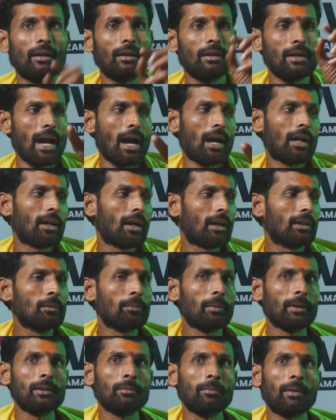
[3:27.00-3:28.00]

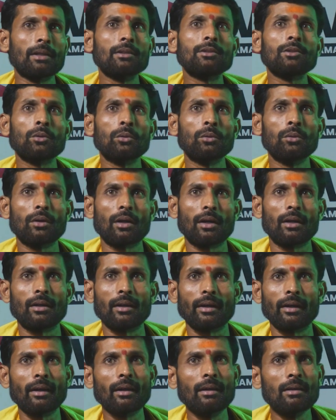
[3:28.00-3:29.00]
జ్ఞానాధిపతి మంచిగా
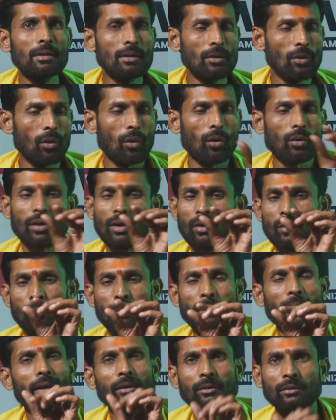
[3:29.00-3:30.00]
ఉండంటే ఒక
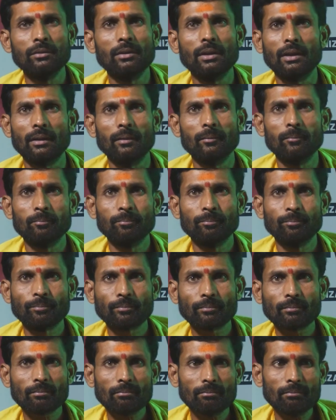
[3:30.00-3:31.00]
రూపాయి ఉంది
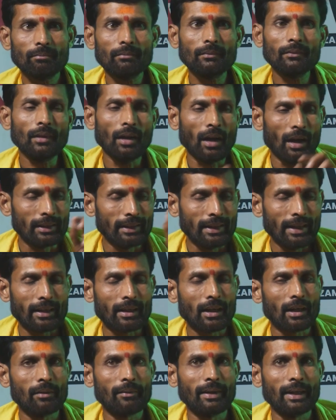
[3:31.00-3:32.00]
అది
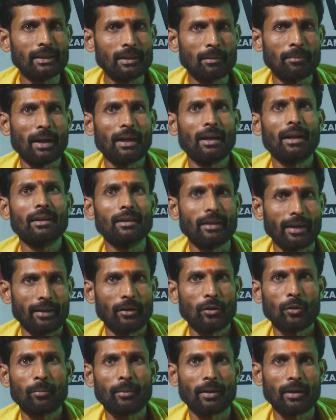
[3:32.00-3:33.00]
ఎక్కడ పెడితే మళ్ళీ అది
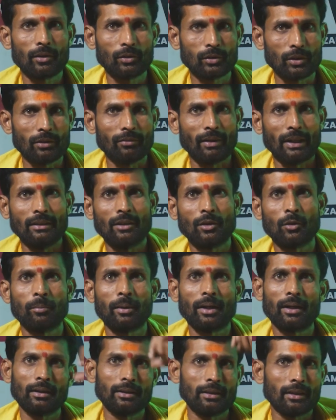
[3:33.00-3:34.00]
రెండు రూపాయలు అవుతుంది వంద
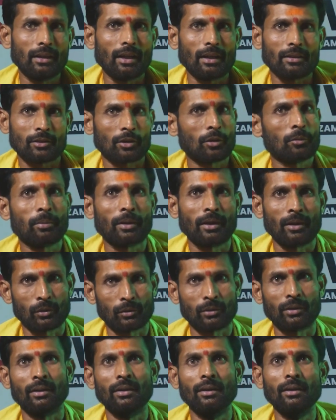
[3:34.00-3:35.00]
రూపాయలు అవుతుంది లక్ష రూపాయలు
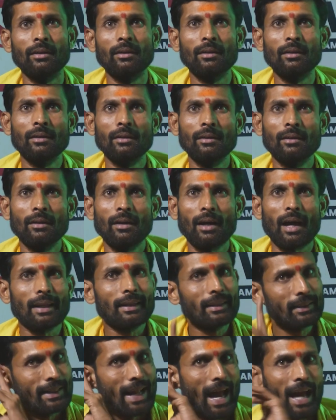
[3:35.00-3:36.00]
అవుతుంది
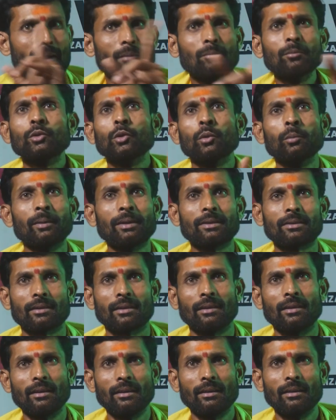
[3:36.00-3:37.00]
అది జ్ఞానం
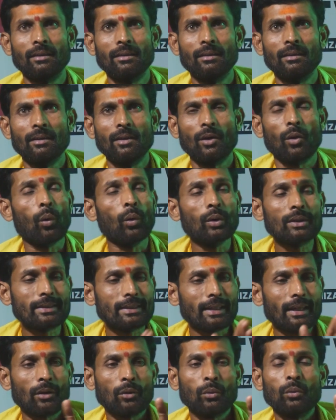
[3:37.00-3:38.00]
చూపిస్తుంది
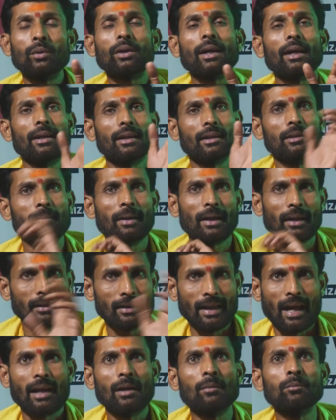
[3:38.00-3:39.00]
వచ్చే రూట్ అనేది మన
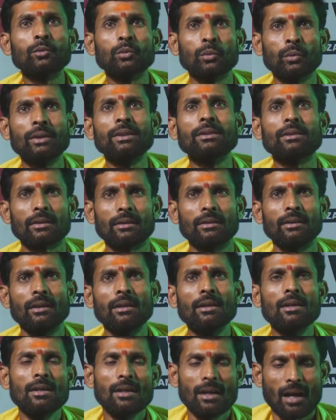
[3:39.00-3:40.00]
జ్ఞానం చూపించింది
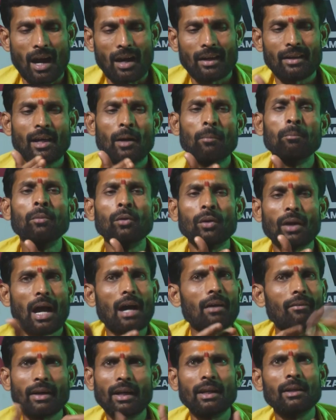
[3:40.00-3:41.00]
ఆ డబ్బు
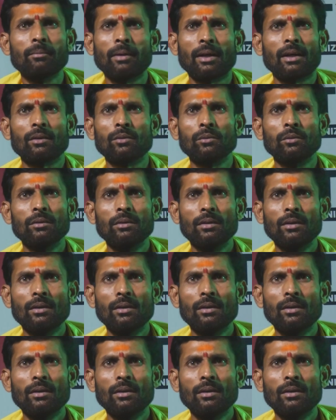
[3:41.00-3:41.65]
రావాలి మనకు